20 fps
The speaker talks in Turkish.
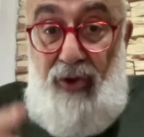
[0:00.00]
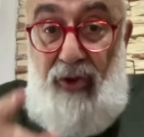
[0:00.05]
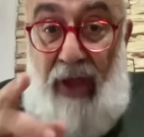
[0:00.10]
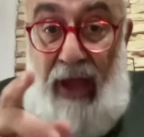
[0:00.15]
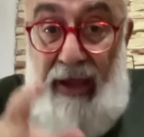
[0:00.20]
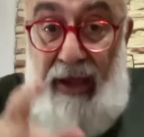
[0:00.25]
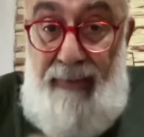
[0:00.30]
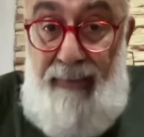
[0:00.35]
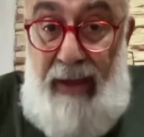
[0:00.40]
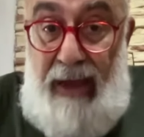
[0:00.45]

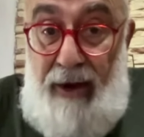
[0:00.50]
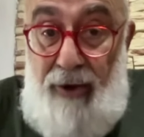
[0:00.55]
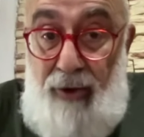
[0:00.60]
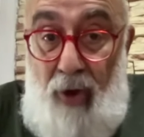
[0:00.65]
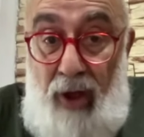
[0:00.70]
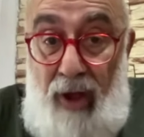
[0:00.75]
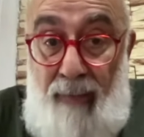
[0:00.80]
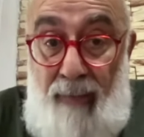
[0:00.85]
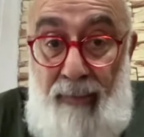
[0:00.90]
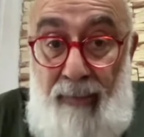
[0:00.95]
Tayyip
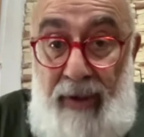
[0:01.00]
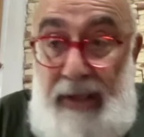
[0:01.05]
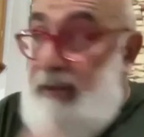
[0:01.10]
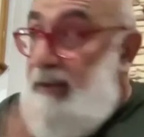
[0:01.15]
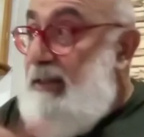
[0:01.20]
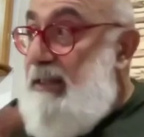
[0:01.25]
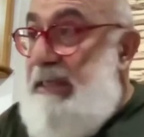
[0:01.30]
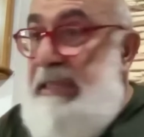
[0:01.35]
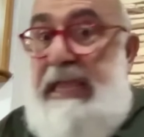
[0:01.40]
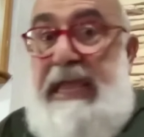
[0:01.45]
Erdoğan
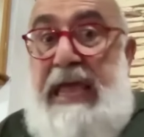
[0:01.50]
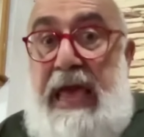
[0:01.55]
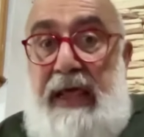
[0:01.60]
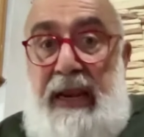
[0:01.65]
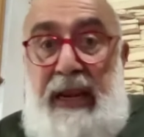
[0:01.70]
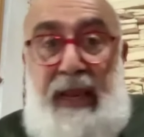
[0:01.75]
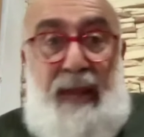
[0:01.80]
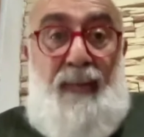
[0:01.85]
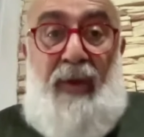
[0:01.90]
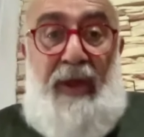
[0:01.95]
mı,
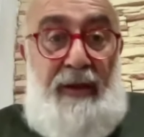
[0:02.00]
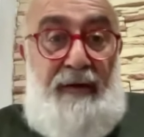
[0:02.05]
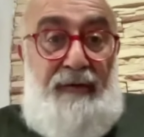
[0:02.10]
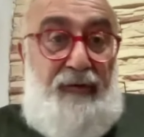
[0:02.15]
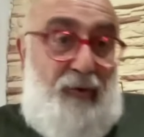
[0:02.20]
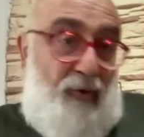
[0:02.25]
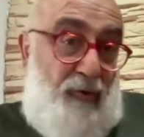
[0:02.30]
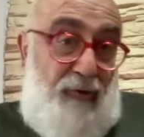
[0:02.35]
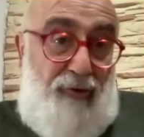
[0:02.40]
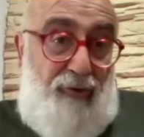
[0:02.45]
diğeri mi
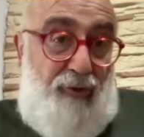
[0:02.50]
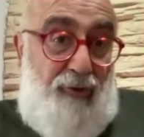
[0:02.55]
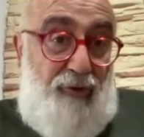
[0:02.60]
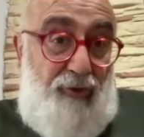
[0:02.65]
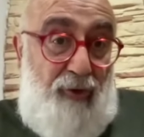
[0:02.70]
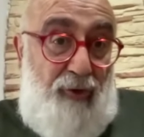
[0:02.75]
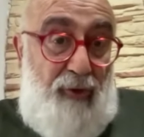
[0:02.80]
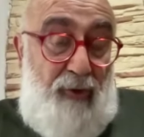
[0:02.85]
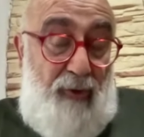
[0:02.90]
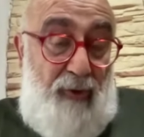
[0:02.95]
sorusu
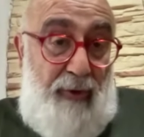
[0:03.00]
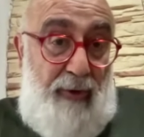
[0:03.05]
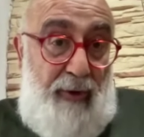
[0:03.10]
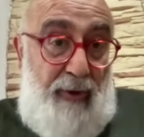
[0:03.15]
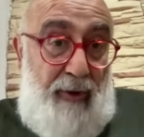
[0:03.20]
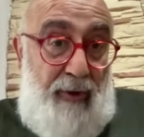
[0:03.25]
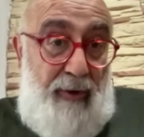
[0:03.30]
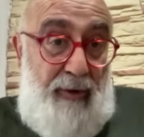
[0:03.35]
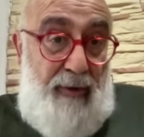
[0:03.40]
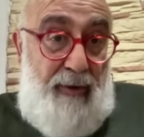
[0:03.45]

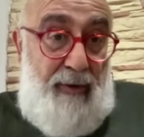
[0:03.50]
soruluyor.